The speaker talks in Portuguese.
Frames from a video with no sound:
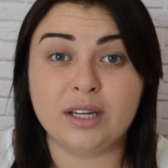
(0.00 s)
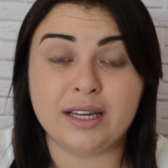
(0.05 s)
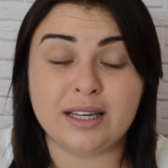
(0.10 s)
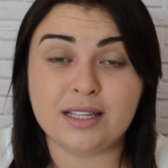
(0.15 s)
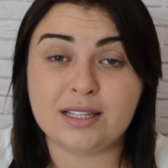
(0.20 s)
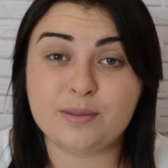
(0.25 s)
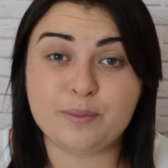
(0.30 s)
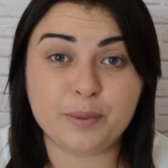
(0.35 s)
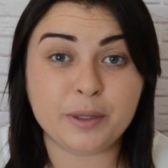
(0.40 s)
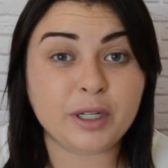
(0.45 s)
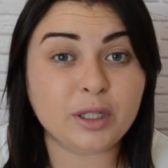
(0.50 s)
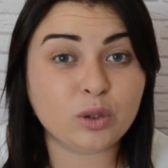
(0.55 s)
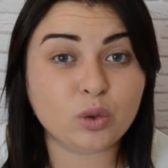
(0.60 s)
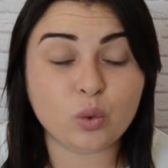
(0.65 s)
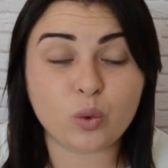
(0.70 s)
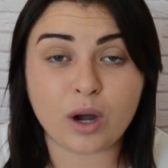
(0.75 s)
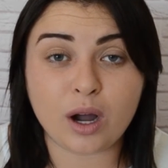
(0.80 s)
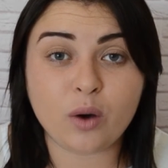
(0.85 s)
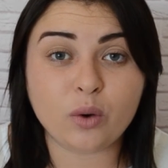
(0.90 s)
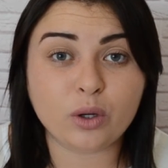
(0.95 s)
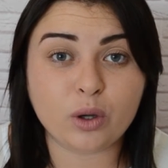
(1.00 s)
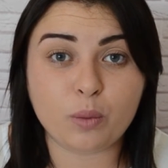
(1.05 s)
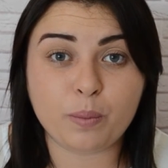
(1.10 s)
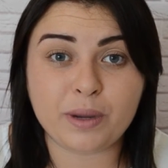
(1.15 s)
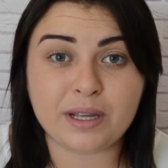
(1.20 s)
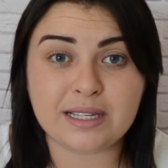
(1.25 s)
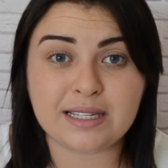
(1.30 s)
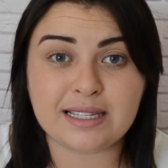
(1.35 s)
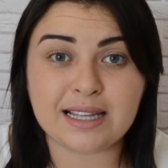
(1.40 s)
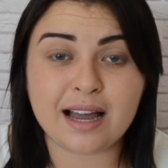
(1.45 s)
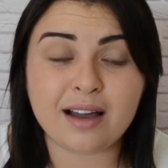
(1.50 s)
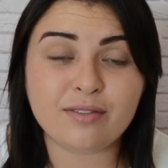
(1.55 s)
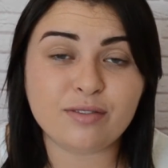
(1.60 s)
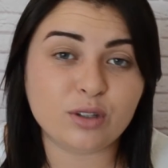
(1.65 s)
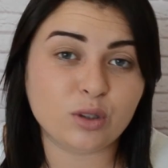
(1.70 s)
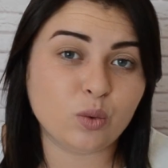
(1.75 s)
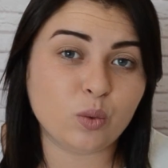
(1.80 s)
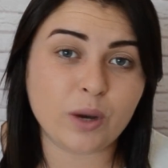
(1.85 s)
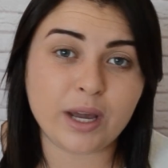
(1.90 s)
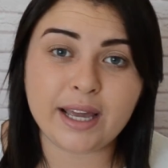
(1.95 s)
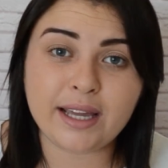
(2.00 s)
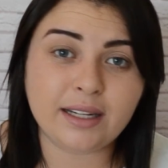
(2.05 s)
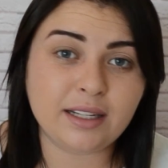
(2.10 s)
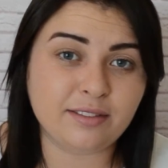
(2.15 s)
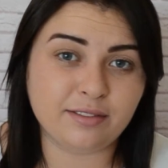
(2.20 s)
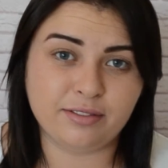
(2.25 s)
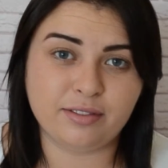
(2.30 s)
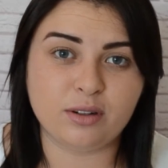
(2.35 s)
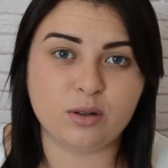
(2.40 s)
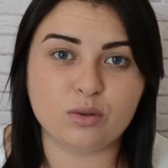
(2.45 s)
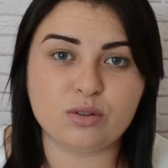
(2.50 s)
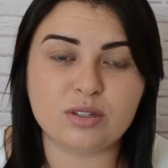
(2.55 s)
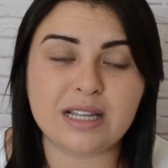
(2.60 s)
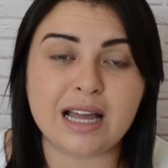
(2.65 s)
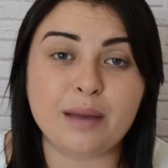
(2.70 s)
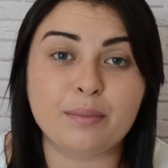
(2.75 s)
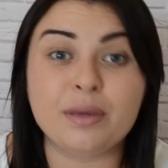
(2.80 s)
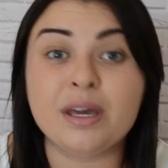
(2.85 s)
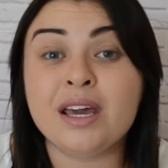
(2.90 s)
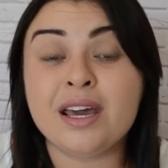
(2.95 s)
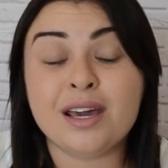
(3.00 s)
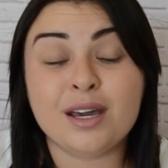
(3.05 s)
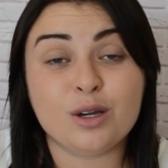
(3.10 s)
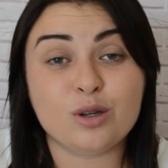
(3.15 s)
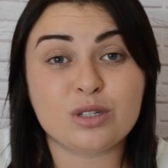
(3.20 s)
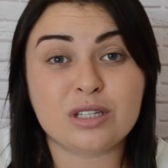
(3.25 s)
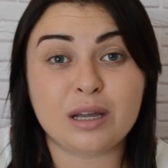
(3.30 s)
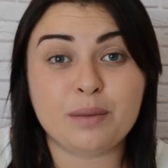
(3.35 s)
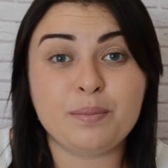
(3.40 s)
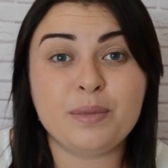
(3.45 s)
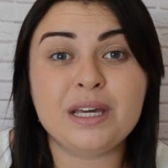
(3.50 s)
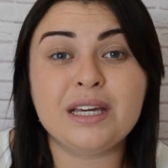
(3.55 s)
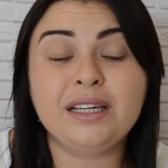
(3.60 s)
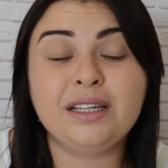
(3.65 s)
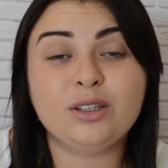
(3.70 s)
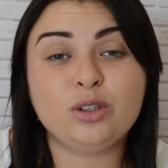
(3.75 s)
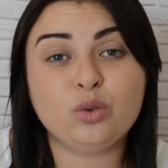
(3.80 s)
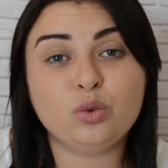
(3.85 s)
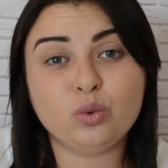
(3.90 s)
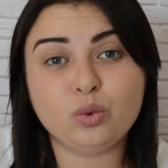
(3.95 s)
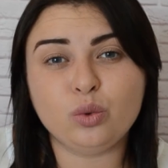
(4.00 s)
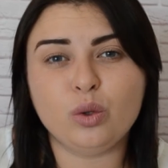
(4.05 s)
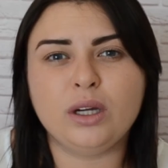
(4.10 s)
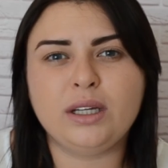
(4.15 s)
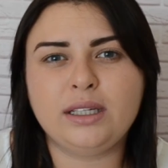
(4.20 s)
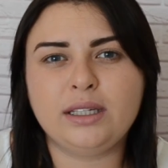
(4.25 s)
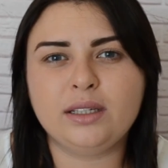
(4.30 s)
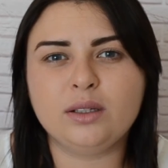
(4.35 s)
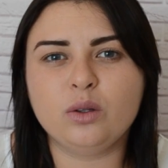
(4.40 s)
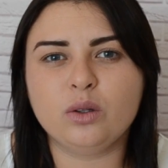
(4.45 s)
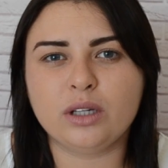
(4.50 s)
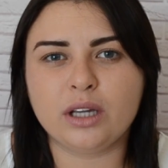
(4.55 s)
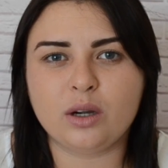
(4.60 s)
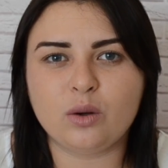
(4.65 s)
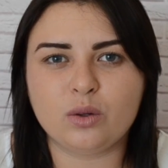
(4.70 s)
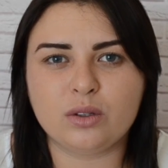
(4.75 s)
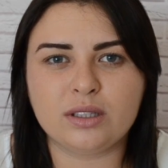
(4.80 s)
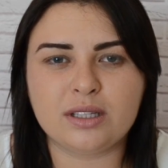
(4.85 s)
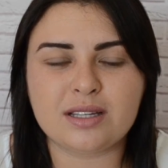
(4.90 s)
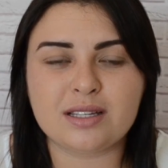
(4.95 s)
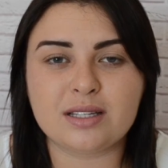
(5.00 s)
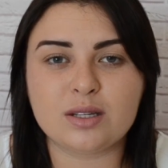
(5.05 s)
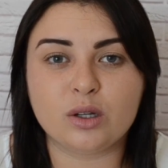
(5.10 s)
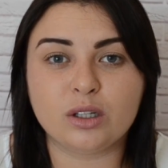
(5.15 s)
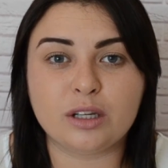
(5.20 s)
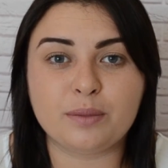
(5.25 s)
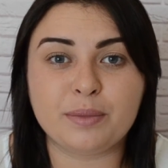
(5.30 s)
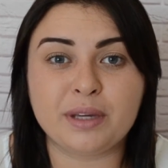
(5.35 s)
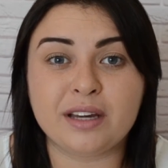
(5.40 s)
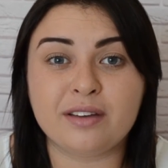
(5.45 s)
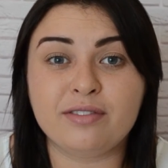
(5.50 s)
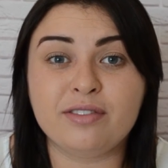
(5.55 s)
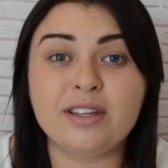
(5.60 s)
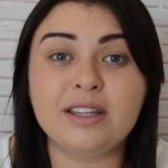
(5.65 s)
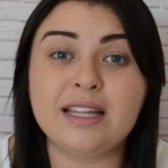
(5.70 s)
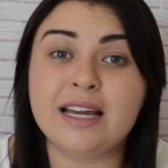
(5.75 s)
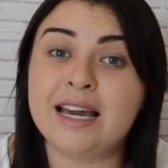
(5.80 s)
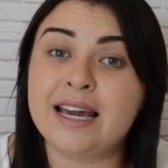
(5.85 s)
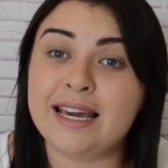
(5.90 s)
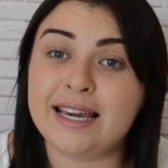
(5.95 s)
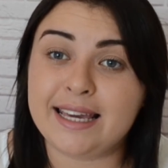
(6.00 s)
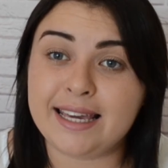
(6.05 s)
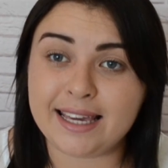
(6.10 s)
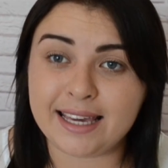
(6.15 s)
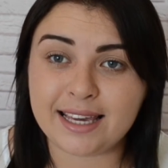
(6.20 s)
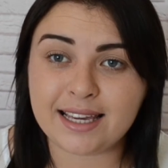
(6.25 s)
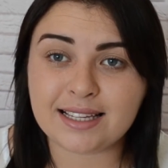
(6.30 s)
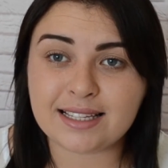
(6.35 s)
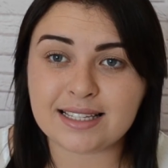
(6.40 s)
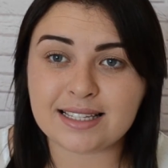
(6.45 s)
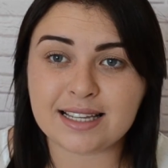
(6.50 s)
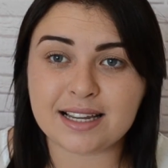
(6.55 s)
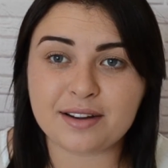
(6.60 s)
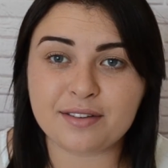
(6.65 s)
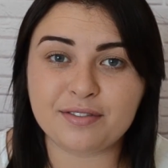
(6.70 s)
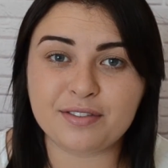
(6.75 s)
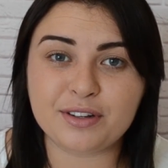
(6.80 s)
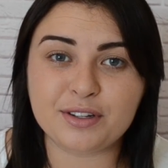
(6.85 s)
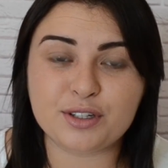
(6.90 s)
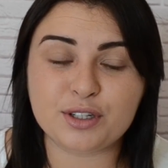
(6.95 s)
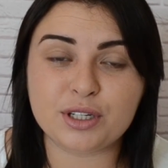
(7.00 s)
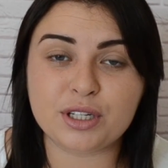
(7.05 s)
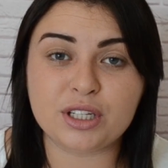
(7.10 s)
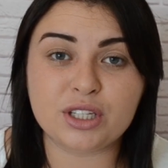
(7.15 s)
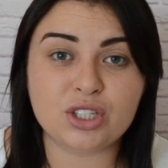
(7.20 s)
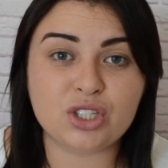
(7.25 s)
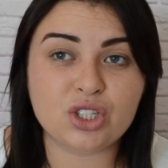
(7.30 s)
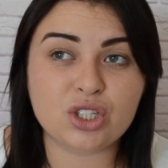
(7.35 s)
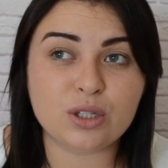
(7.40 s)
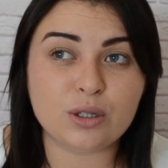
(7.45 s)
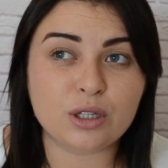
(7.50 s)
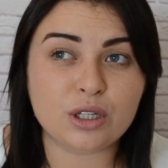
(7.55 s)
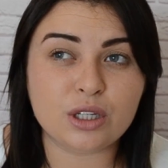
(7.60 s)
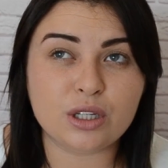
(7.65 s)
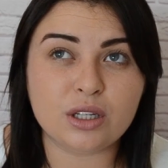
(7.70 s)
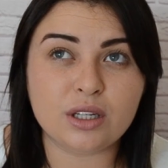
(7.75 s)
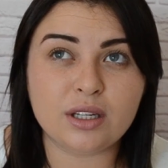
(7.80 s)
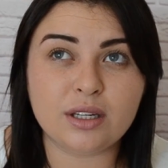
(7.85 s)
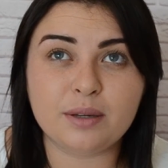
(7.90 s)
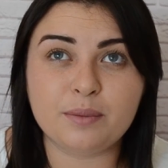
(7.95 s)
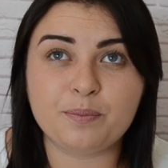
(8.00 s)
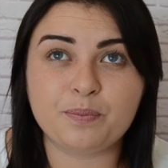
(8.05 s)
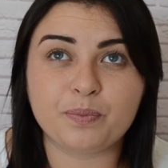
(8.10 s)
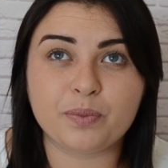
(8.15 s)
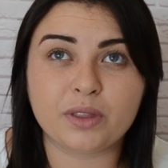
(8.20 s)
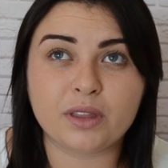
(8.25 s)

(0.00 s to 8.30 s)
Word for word: espiritual que eu passava não era em vão, sabe? Eu sabia que tudo aquilo que aconteceu na minha vida ia servir de, de